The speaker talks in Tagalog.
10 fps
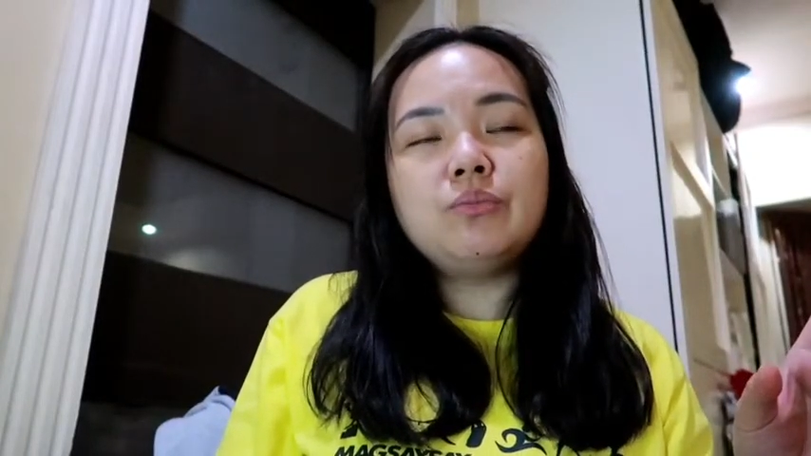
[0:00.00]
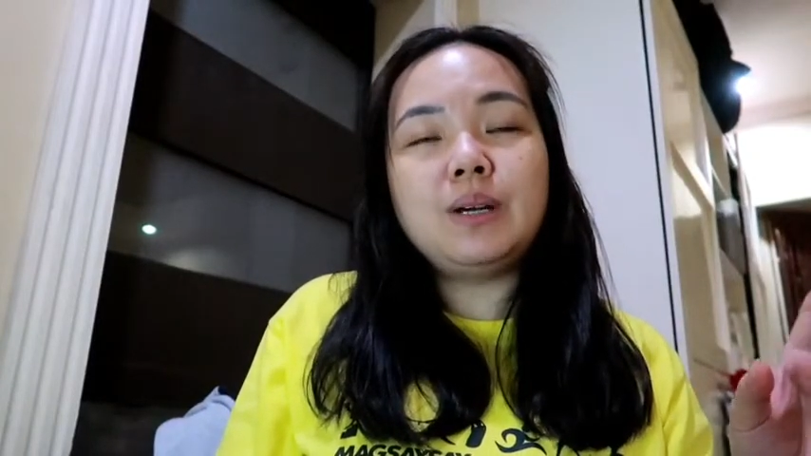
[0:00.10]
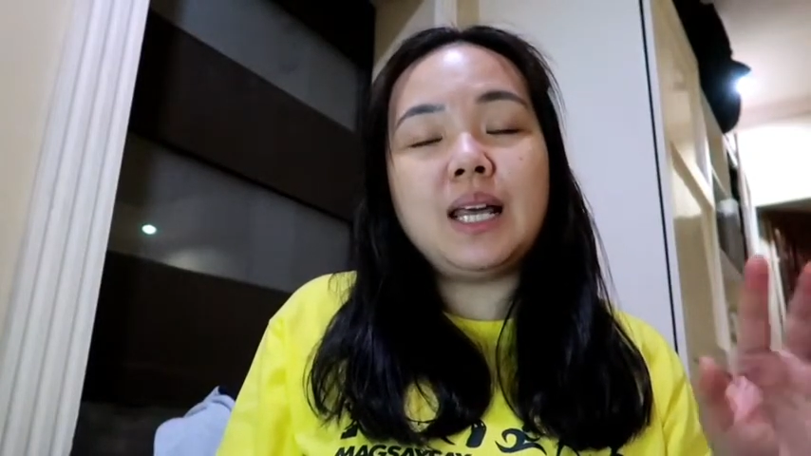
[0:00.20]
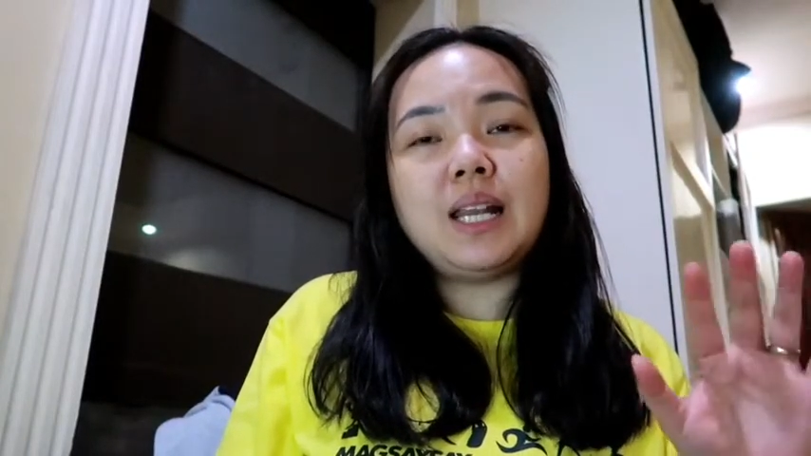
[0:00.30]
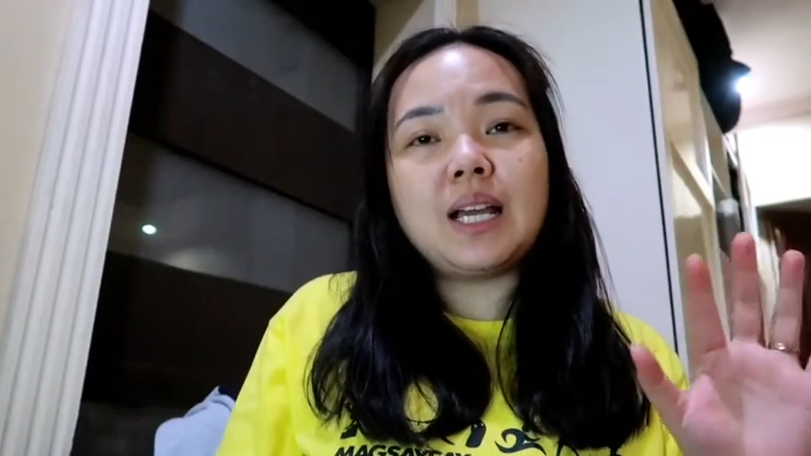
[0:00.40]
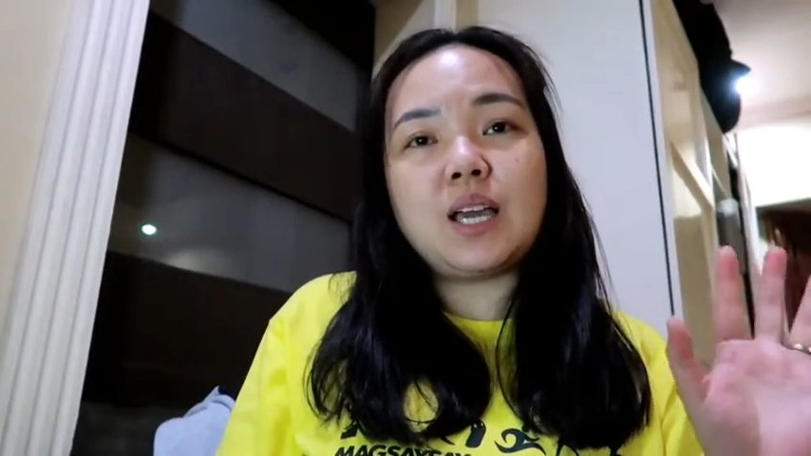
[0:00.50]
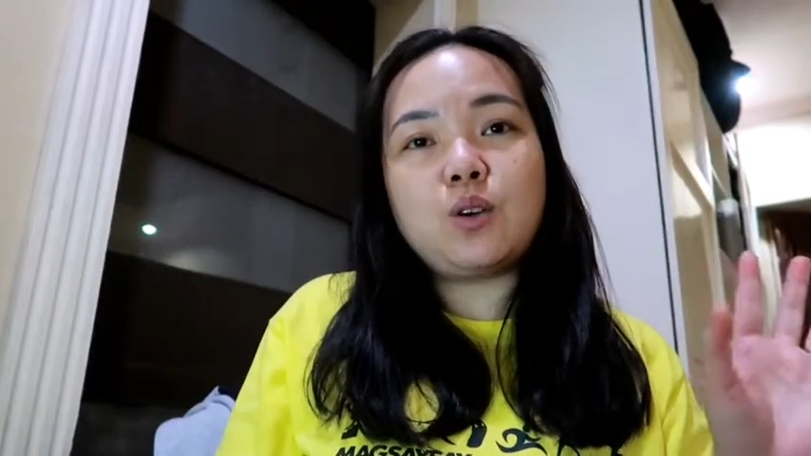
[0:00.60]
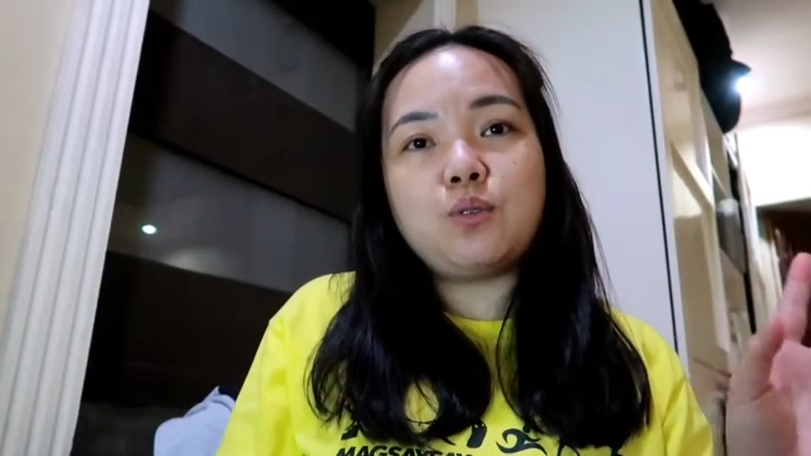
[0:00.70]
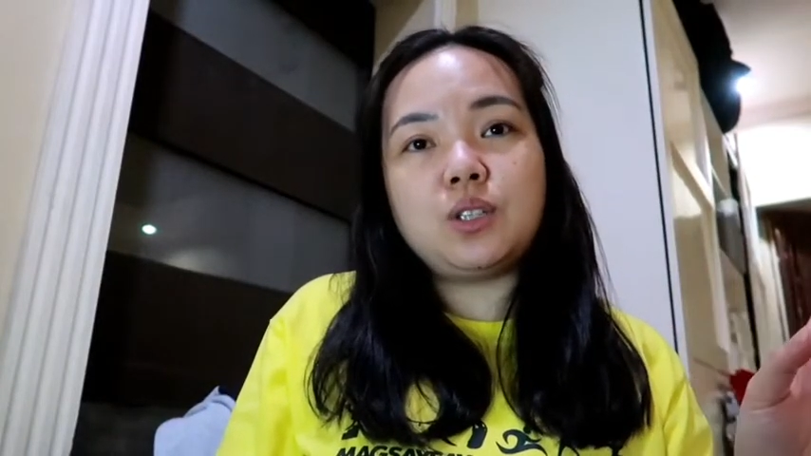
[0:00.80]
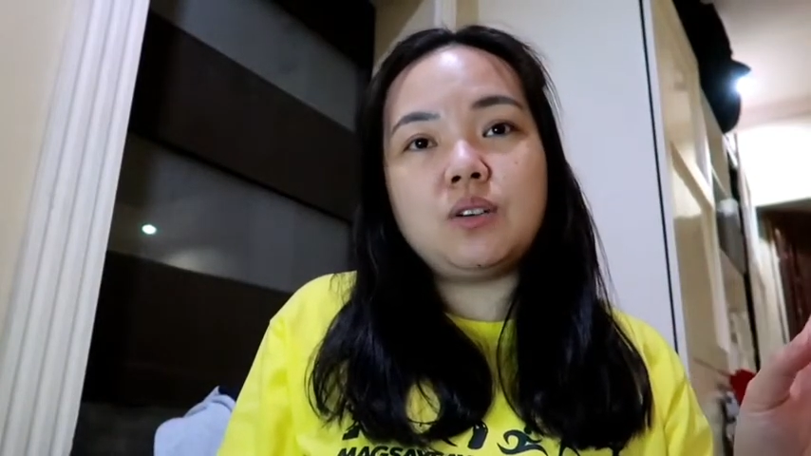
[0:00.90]

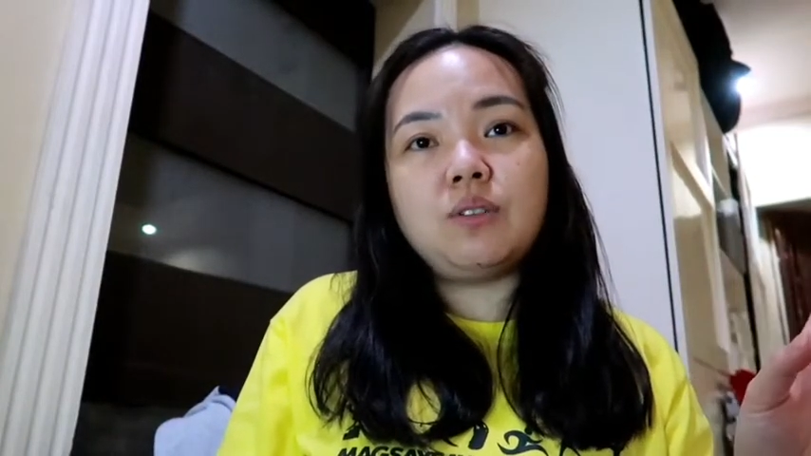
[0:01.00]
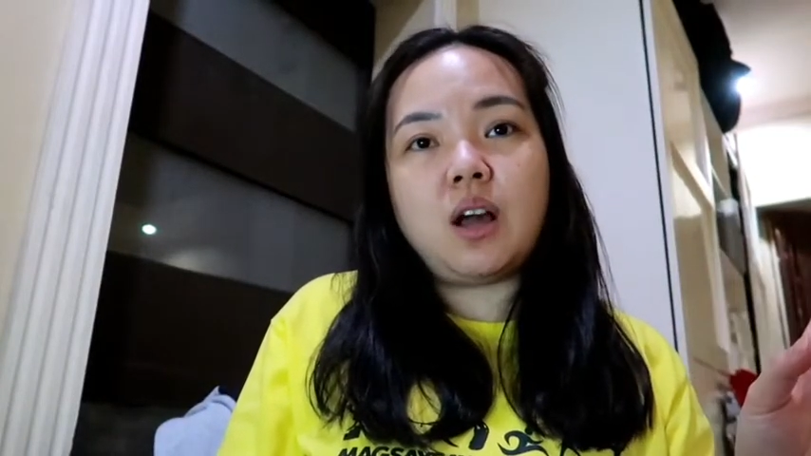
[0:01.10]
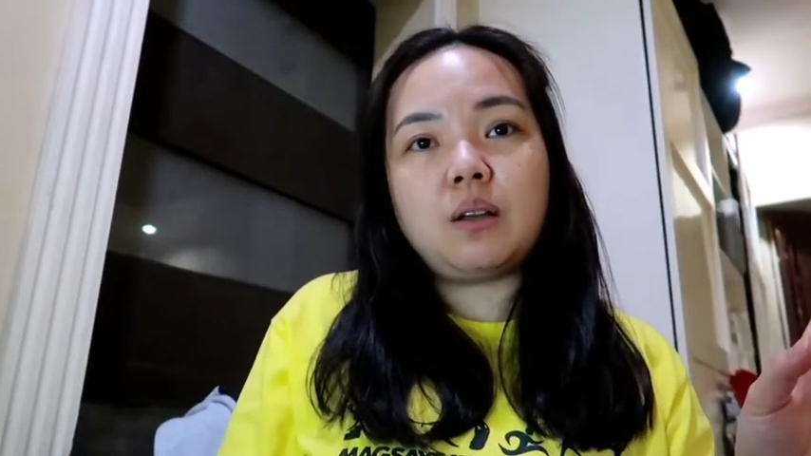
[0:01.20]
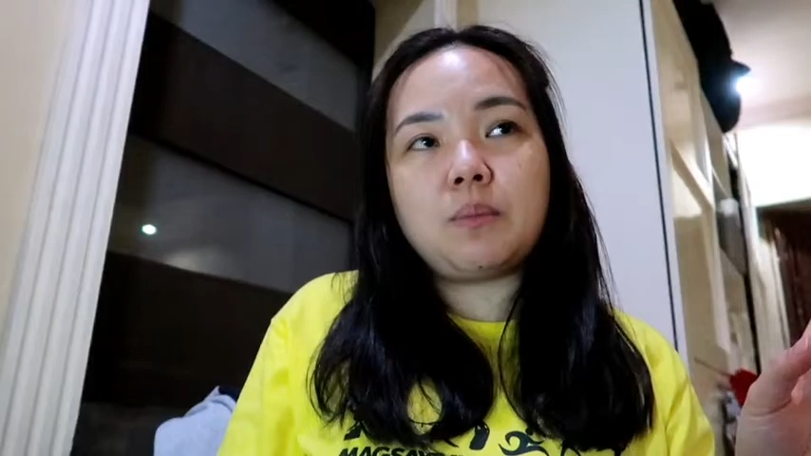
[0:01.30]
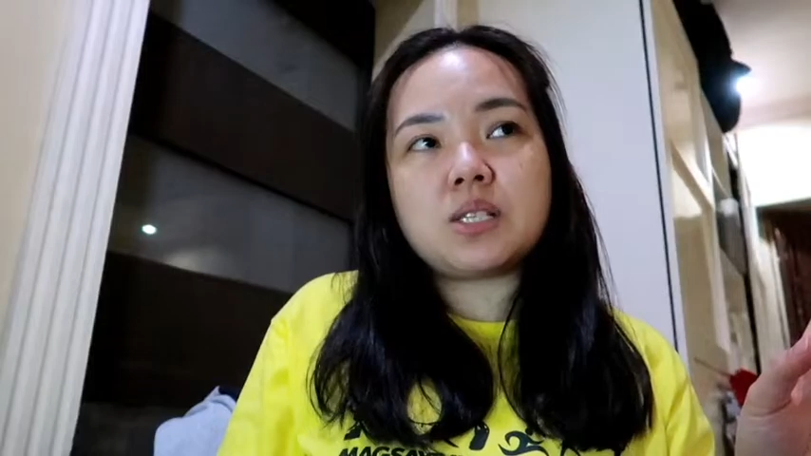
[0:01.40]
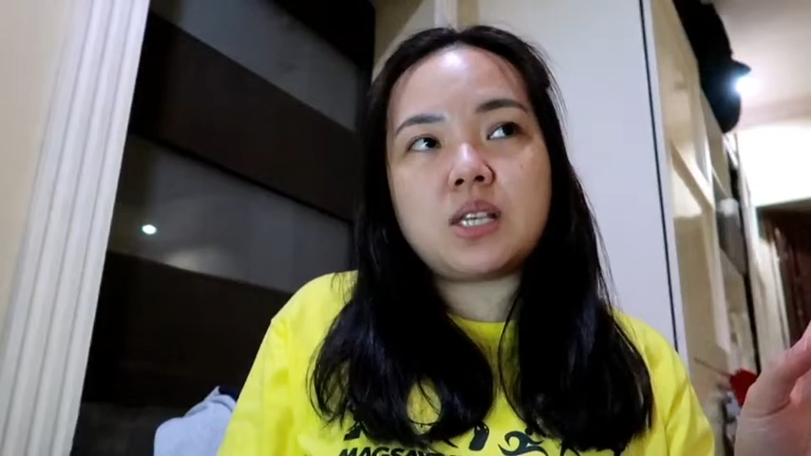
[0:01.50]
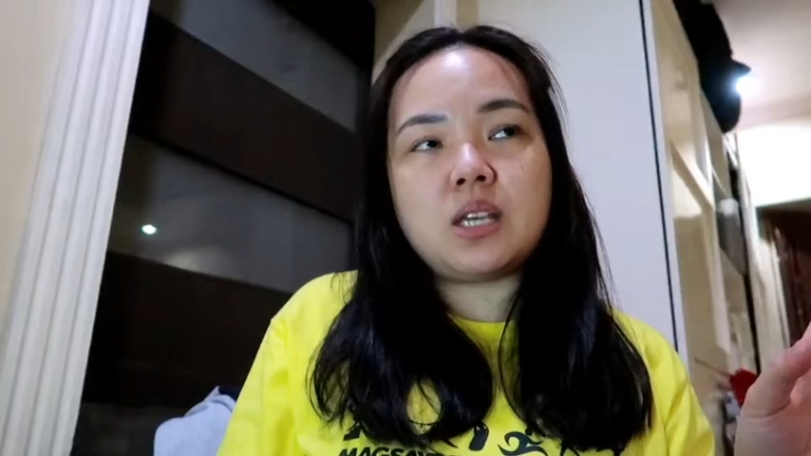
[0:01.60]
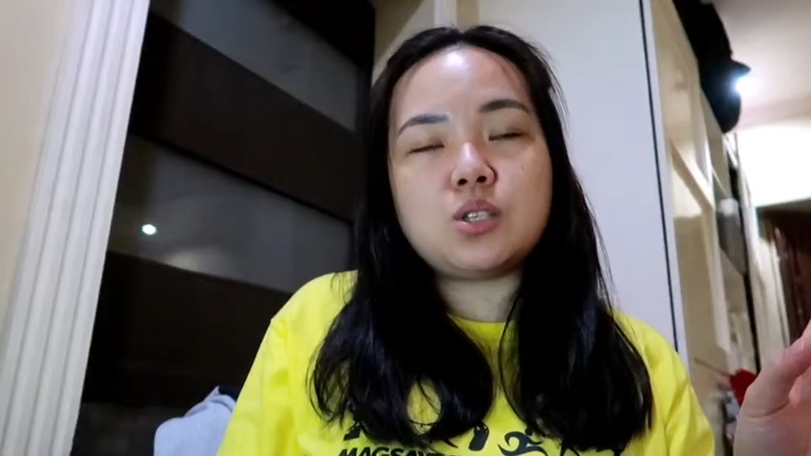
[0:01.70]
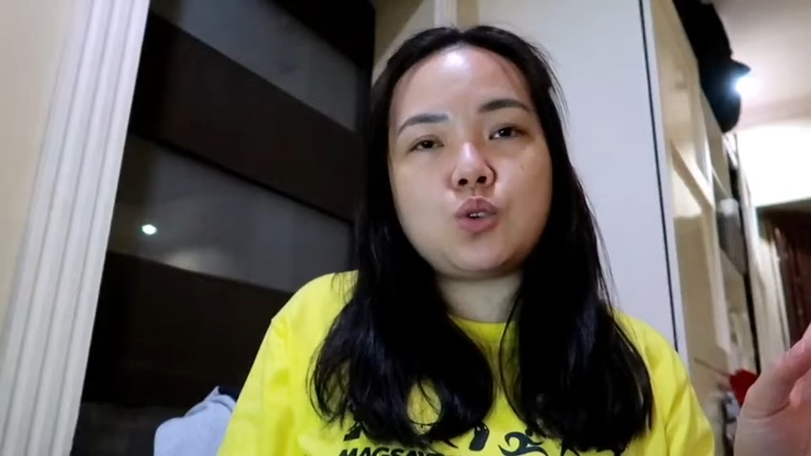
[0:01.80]
malalagay ko for the vlogmas eh.